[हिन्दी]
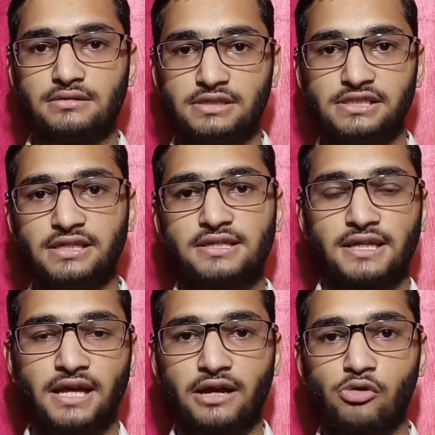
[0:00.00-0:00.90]
चीज़ें
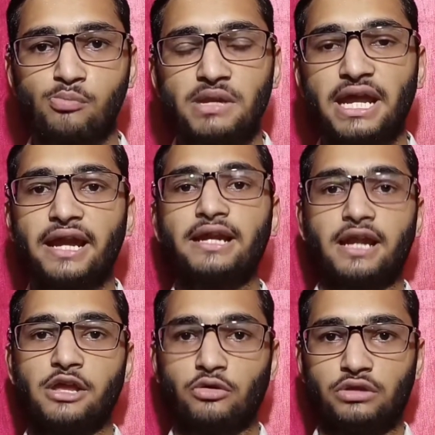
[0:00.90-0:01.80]
ज़्यादा कॉम्प्लिकेटेड
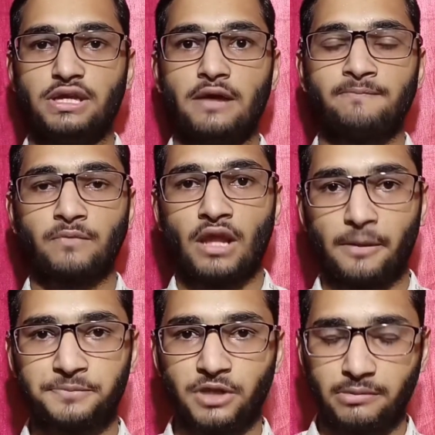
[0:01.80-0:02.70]
नहीं होती हैं
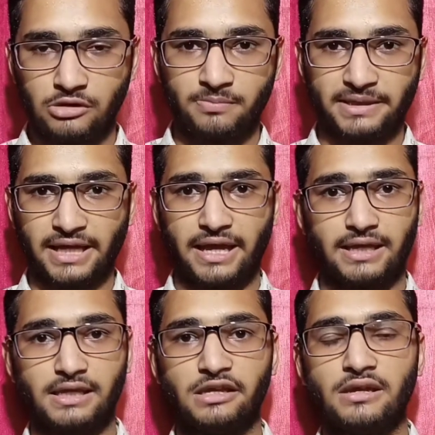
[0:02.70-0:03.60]
अब सभी को पता है
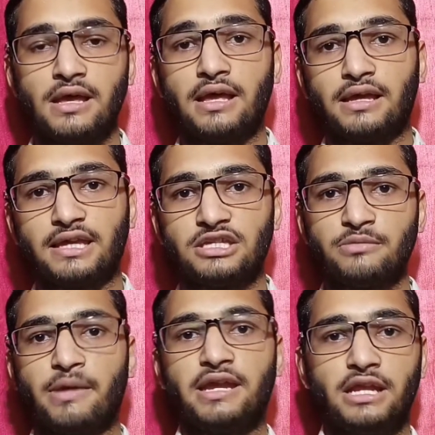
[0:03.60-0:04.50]
कि
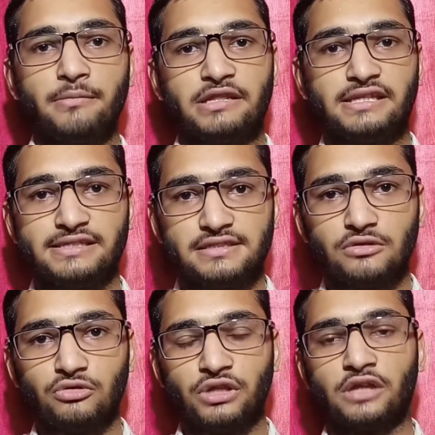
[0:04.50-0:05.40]
किसी महीने में तीस
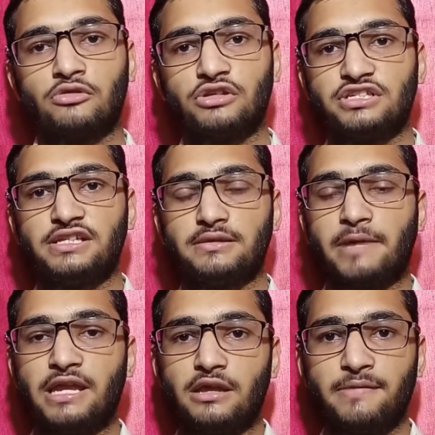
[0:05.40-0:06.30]
दिन होते हैं तो किसी
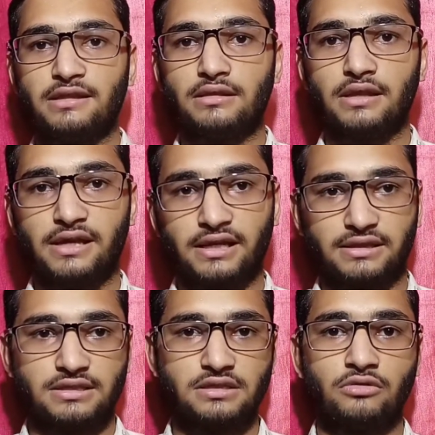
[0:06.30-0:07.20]
महीने में
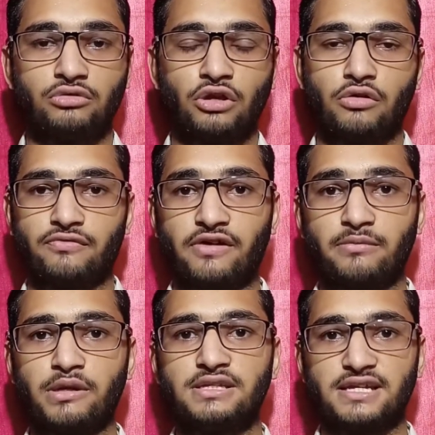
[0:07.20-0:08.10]
इकतीस दिन होते हैं और
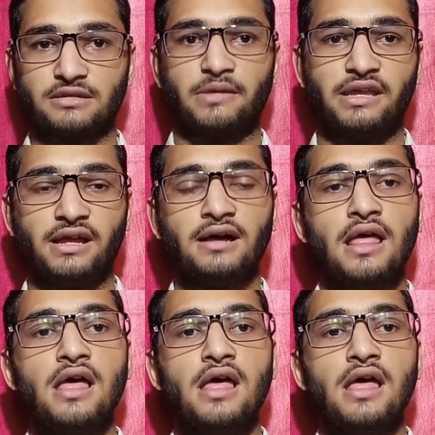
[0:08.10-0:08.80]
फरवरी जैसा महीना